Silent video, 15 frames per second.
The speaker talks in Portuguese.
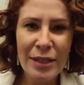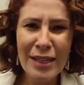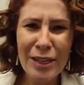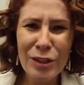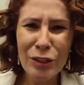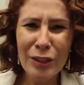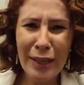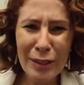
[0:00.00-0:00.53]
que
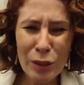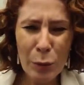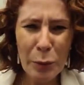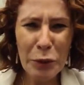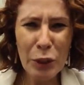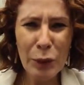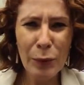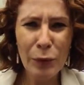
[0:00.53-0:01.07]
editasse uma
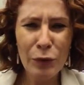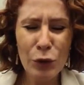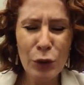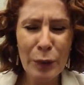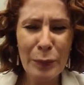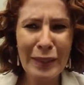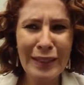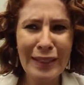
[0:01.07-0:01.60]
medida
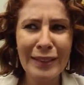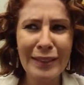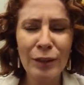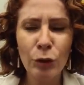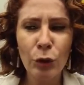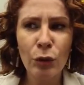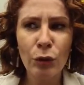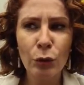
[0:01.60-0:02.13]
provisória para tentar
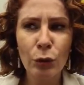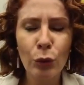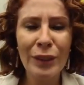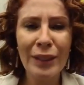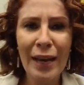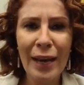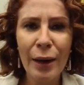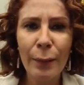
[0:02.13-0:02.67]

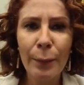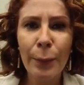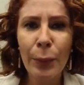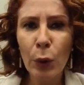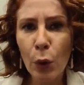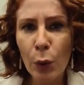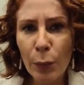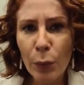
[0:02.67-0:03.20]
tornar
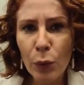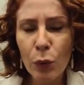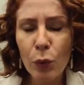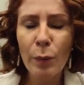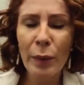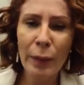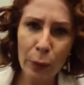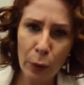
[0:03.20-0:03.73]
probo
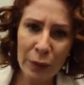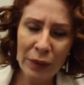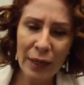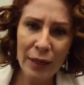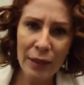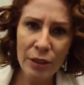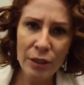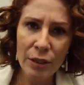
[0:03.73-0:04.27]
uma
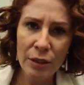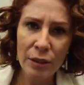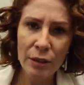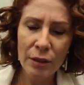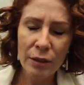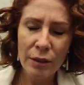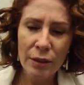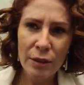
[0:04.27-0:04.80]
improbidade?
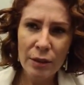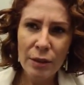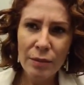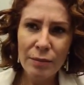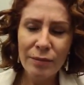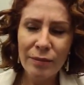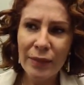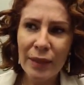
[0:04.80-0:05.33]

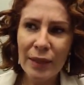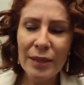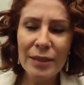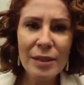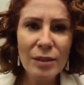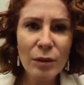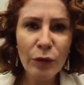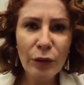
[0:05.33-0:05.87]

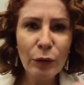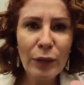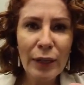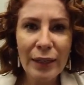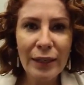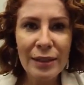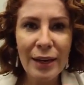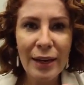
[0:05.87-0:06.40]
Vocês estão vendo
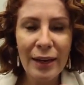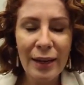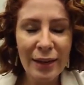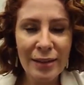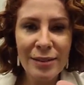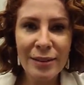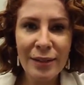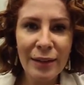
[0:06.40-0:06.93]
que a, a
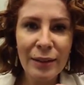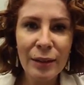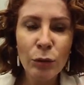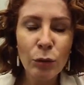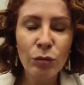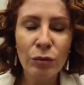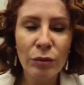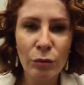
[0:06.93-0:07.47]
esquerda
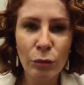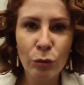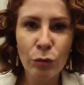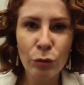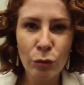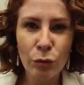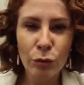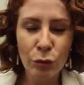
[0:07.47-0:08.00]
não,
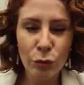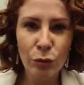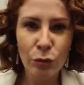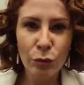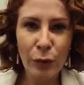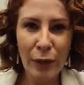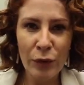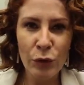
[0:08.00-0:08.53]
não,
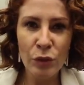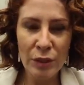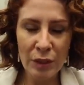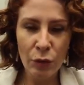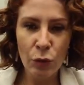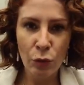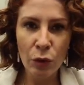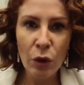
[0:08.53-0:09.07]
não,
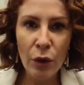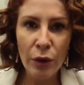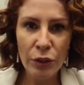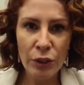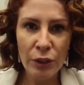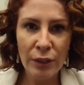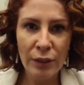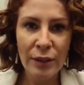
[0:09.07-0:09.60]
raciocina com
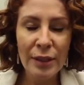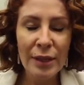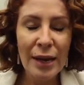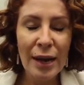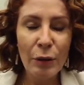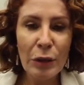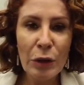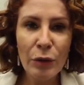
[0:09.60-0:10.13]
lógica?
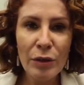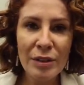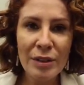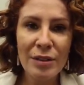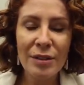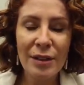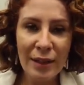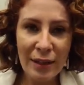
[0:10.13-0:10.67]
A única coisa que
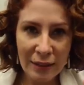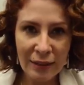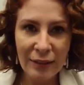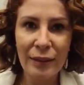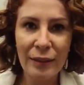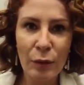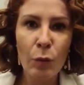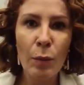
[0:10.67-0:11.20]
eles querem é
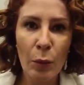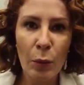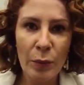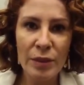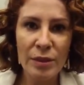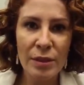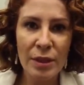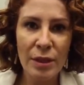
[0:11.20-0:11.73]
tentar derrubar o
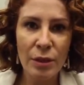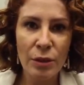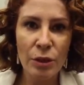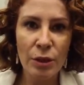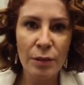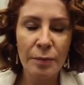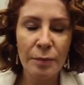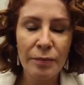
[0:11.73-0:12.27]
presidente?